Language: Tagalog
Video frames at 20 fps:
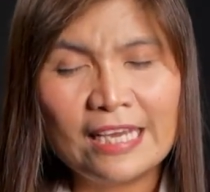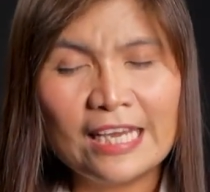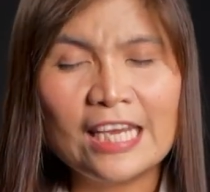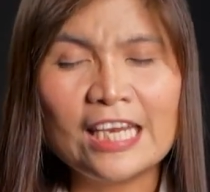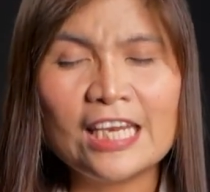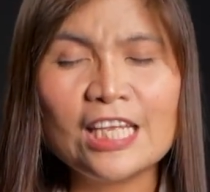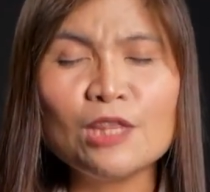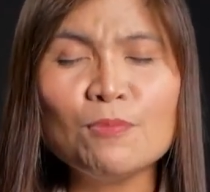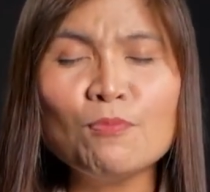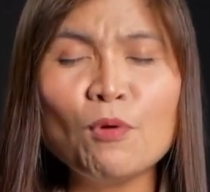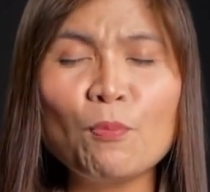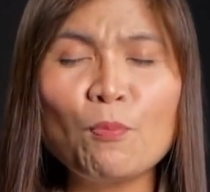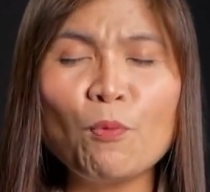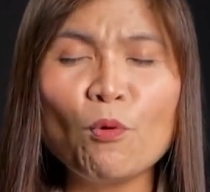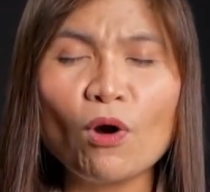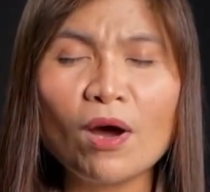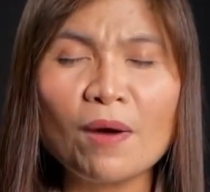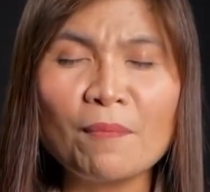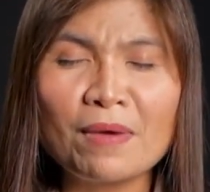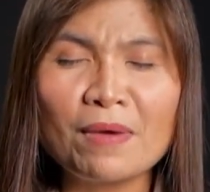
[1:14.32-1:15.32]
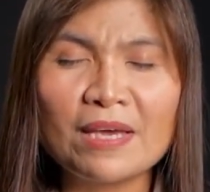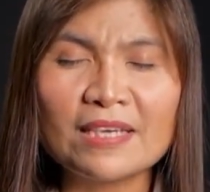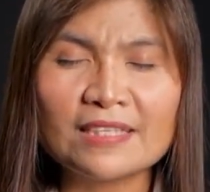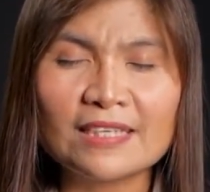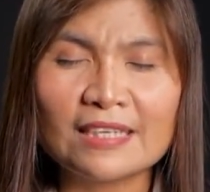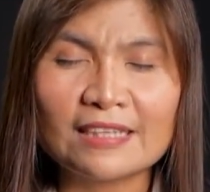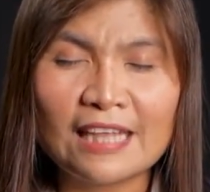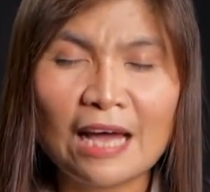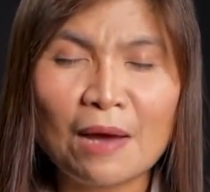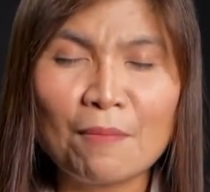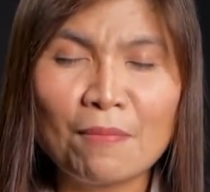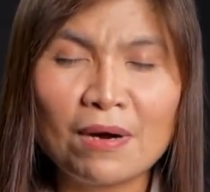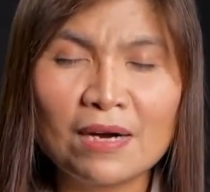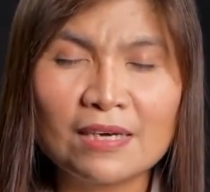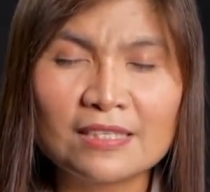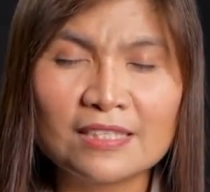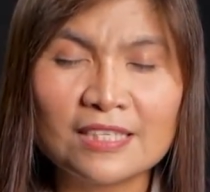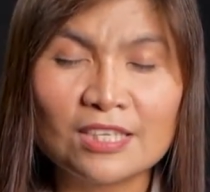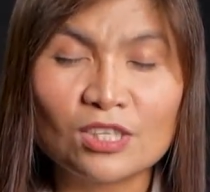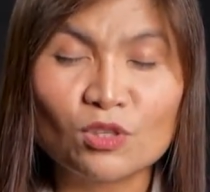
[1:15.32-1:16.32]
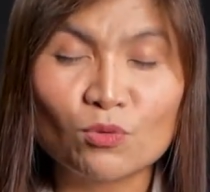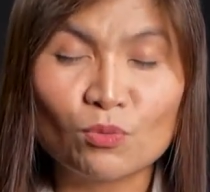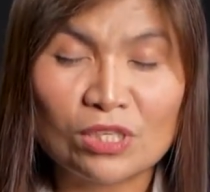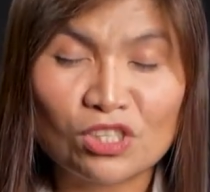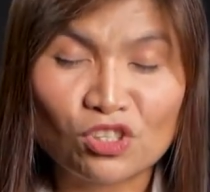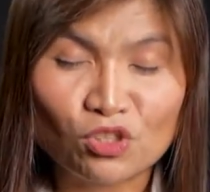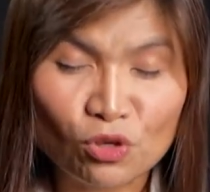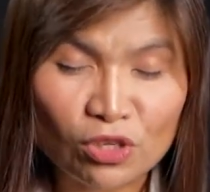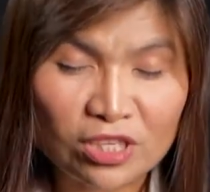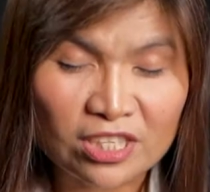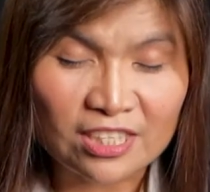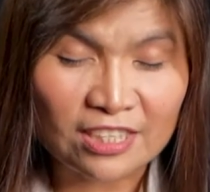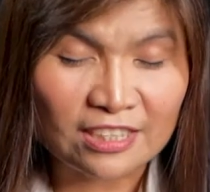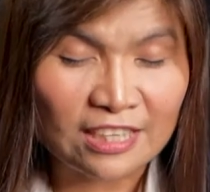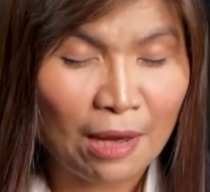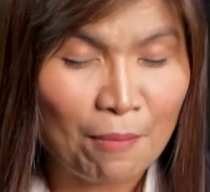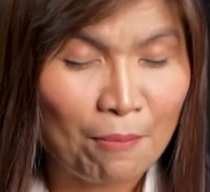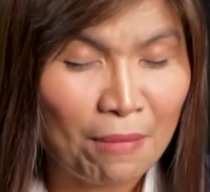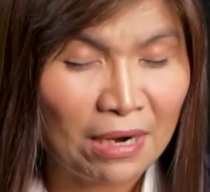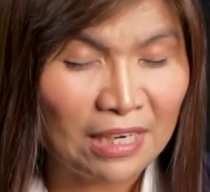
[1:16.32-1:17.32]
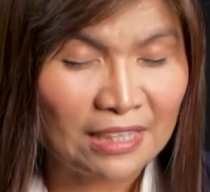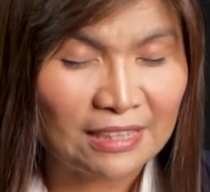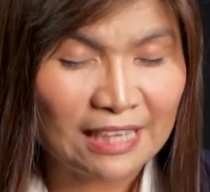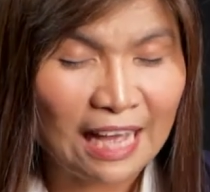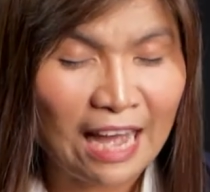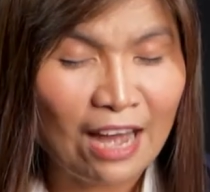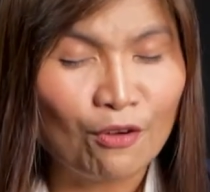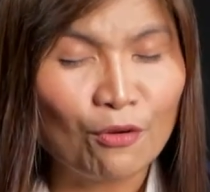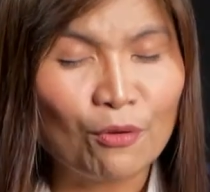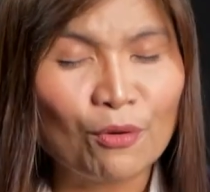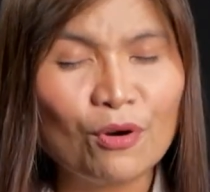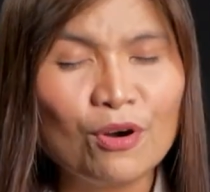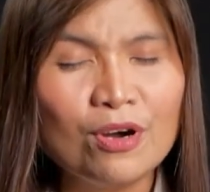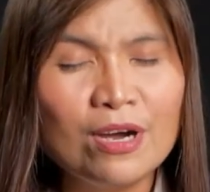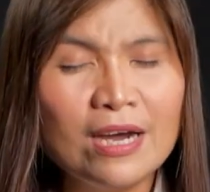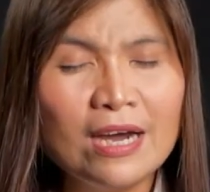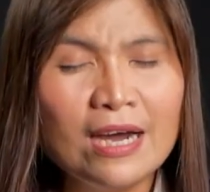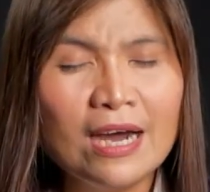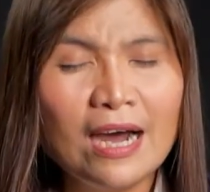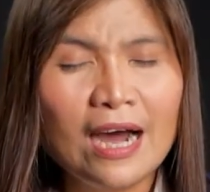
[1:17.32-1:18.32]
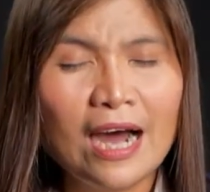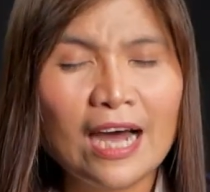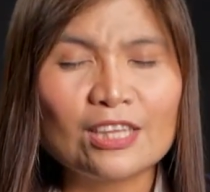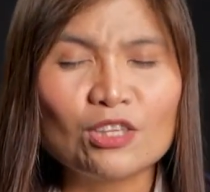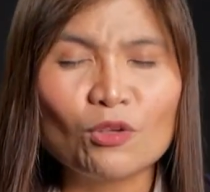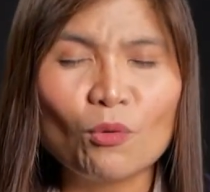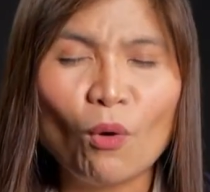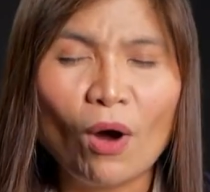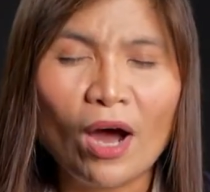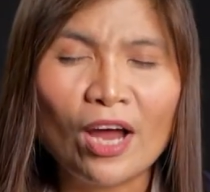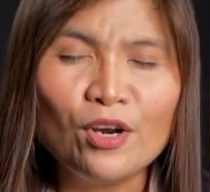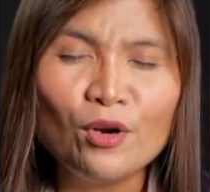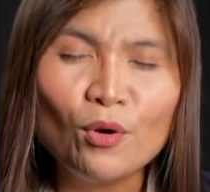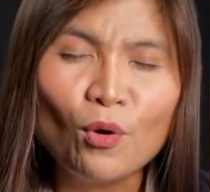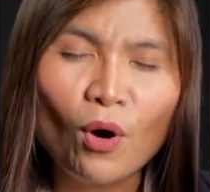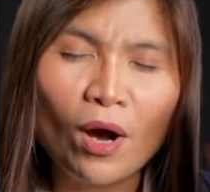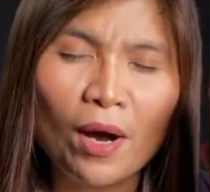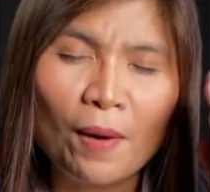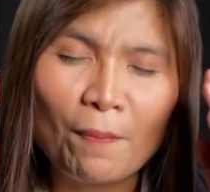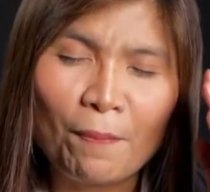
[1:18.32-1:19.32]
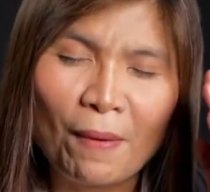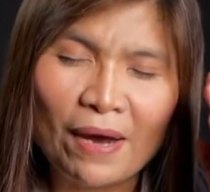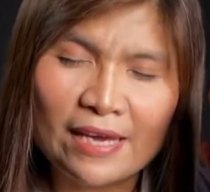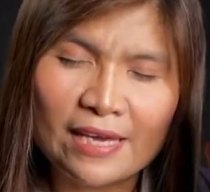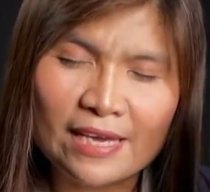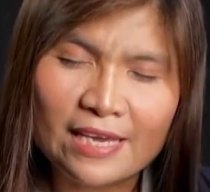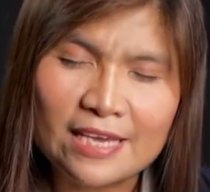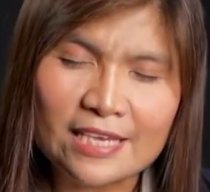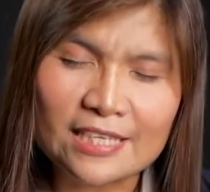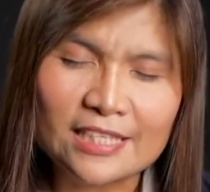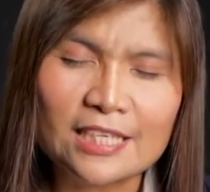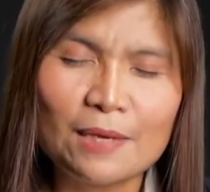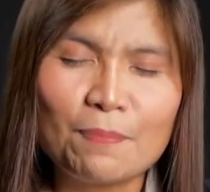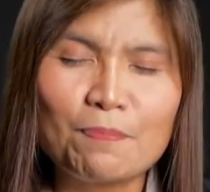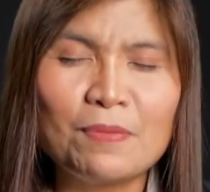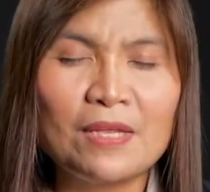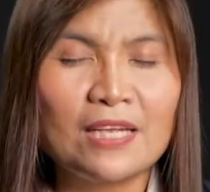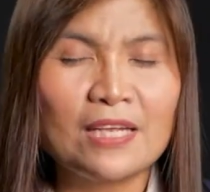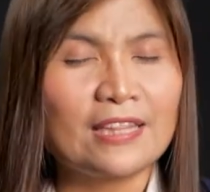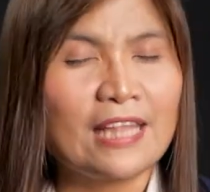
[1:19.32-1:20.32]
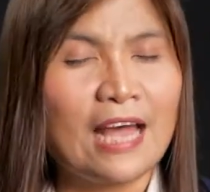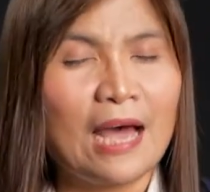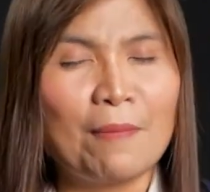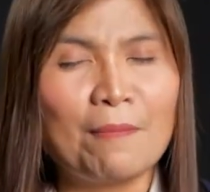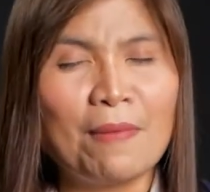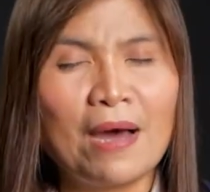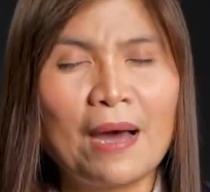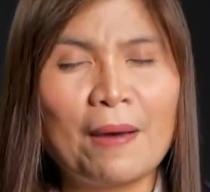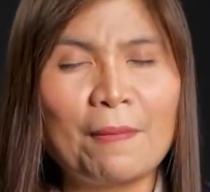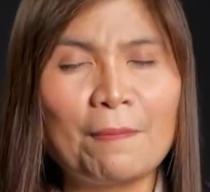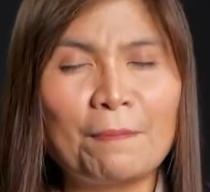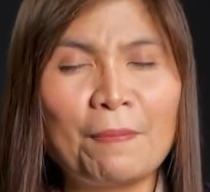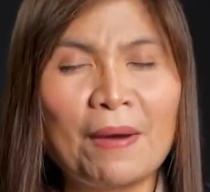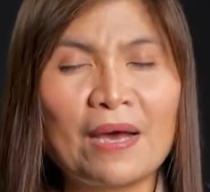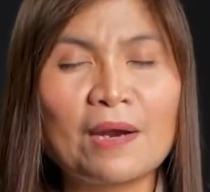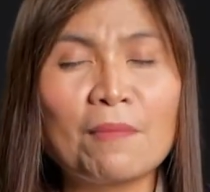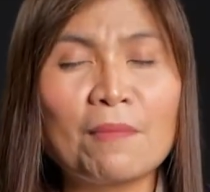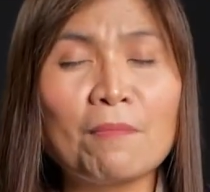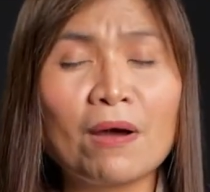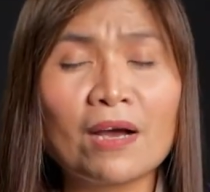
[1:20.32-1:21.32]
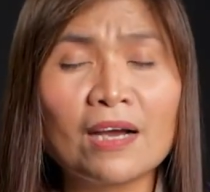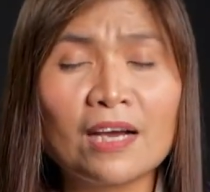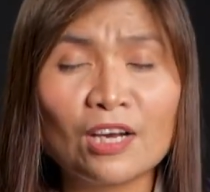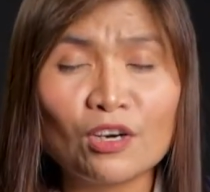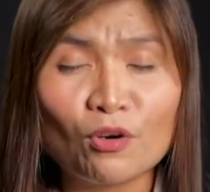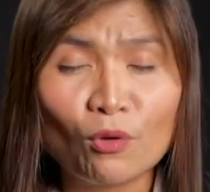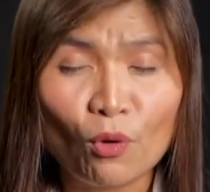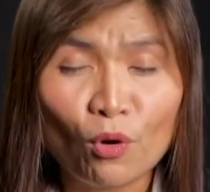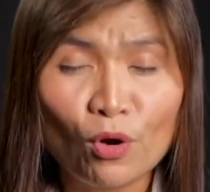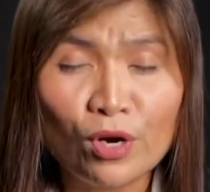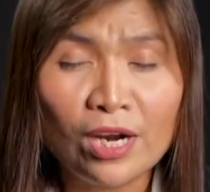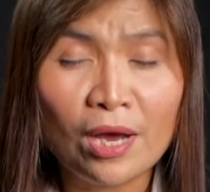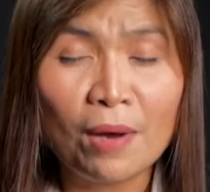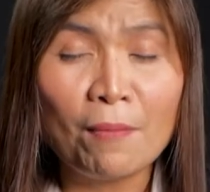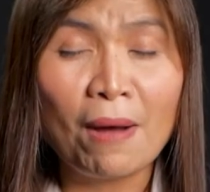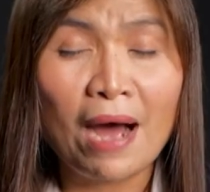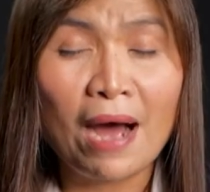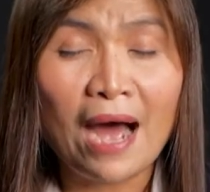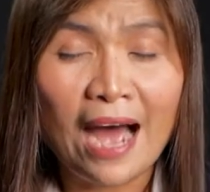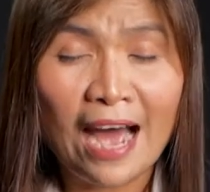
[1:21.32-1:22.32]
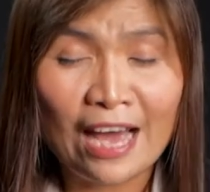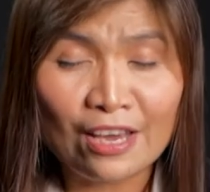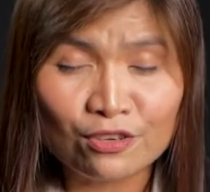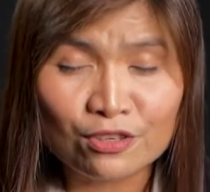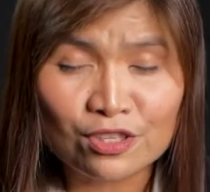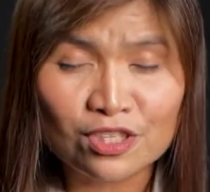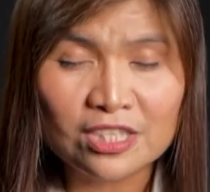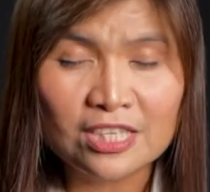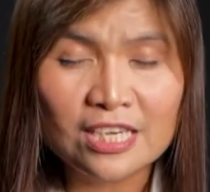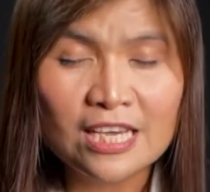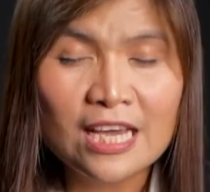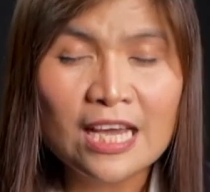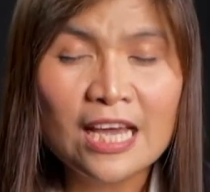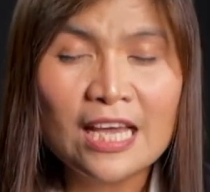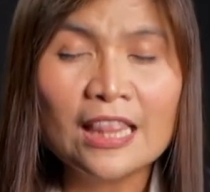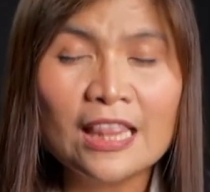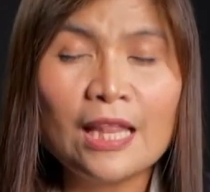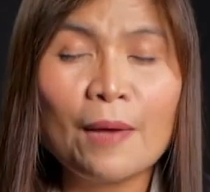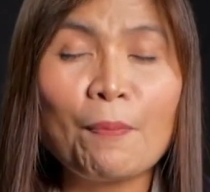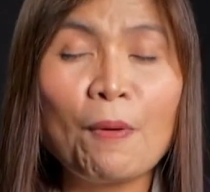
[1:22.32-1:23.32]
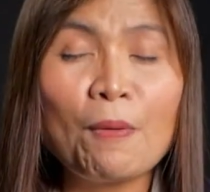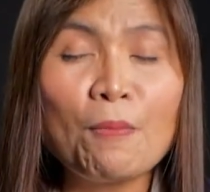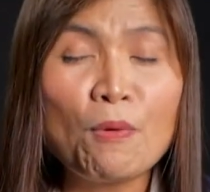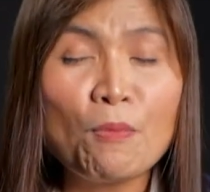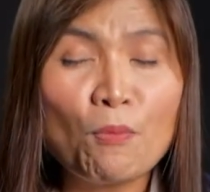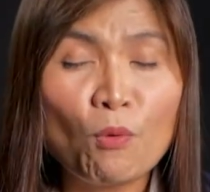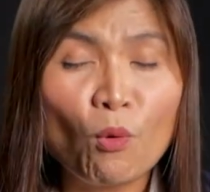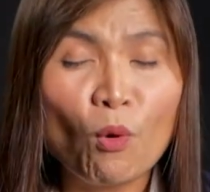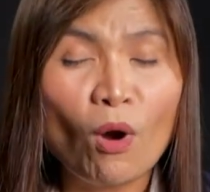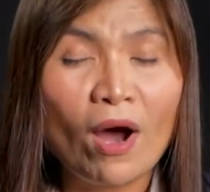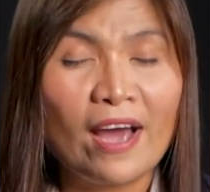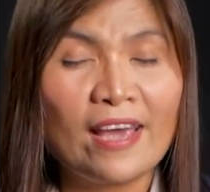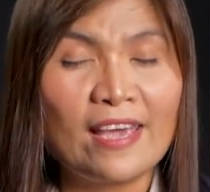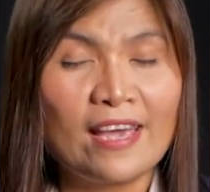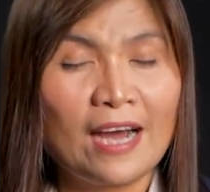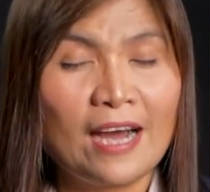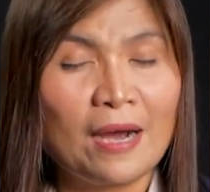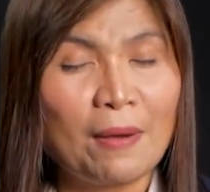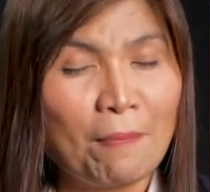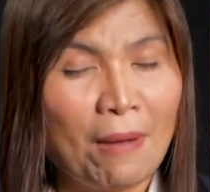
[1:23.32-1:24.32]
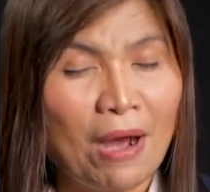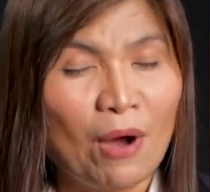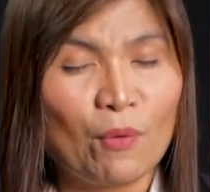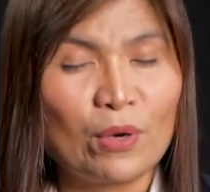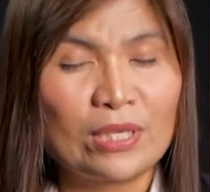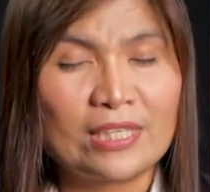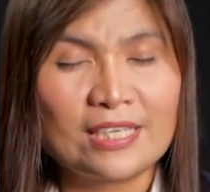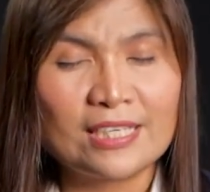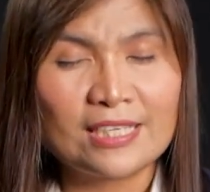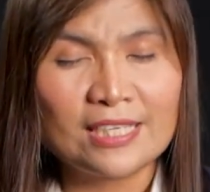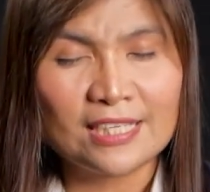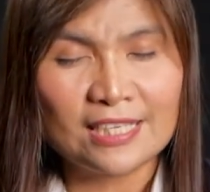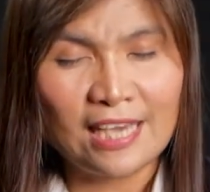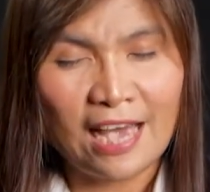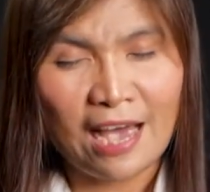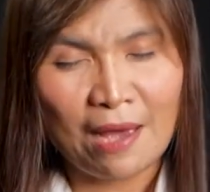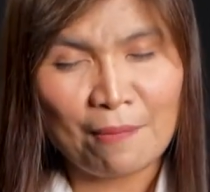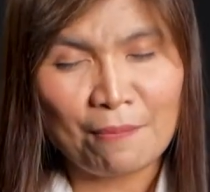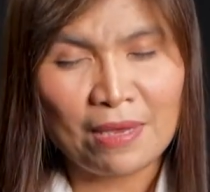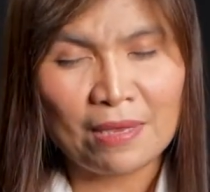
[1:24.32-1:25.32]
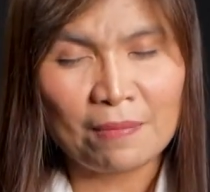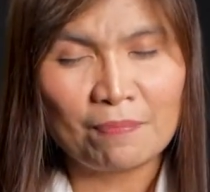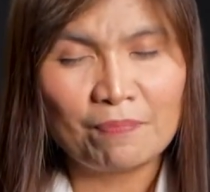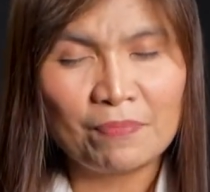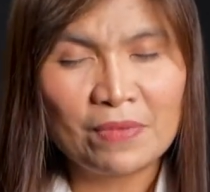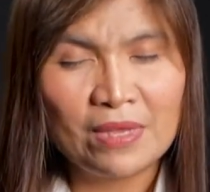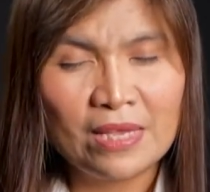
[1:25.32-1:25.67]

Ilid mo po kami sa tamang sitwasyon, sa tamang tao, at kung ano ang pag-iisip na tama para magkaroon ng maayos na pamumuhay ang bawat isa sa amin.